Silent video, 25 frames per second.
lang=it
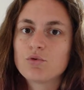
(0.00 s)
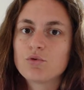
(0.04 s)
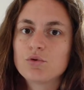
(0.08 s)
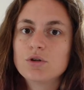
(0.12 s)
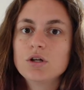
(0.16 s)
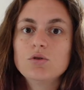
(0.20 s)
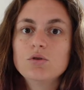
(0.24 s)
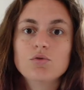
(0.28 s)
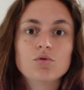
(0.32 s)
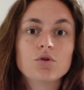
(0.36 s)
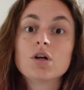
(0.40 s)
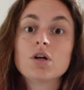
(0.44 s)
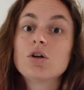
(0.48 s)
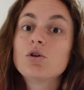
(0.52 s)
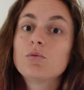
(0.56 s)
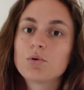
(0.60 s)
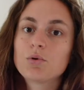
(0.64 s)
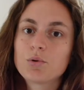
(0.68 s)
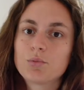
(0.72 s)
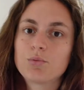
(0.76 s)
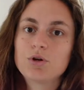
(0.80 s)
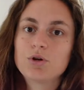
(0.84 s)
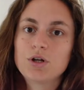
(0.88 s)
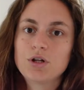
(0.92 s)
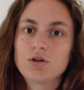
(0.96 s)
quelli lunghi e non
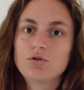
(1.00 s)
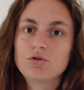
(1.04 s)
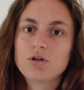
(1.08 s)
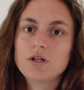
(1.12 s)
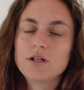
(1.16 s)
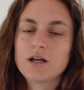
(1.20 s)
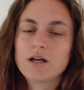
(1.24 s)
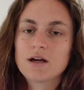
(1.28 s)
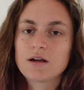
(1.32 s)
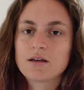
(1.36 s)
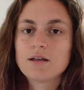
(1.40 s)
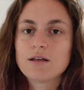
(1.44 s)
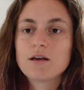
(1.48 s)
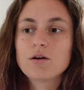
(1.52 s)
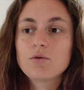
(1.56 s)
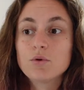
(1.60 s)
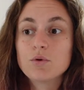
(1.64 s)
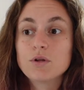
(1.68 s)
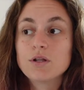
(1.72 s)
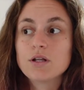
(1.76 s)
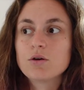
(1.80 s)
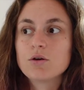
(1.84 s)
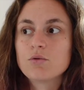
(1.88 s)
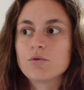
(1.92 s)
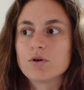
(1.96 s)
proponendoli neanche e
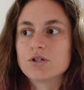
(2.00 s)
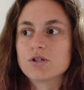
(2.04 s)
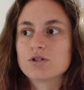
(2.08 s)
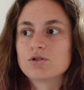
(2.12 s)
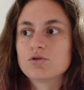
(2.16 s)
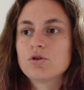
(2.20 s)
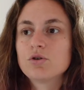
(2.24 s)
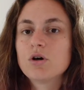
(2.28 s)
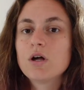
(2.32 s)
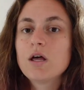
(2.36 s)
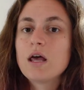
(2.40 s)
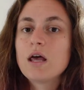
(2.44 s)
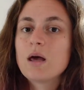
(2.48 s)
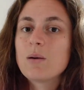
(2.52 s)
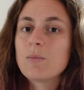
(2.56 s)
quindi questo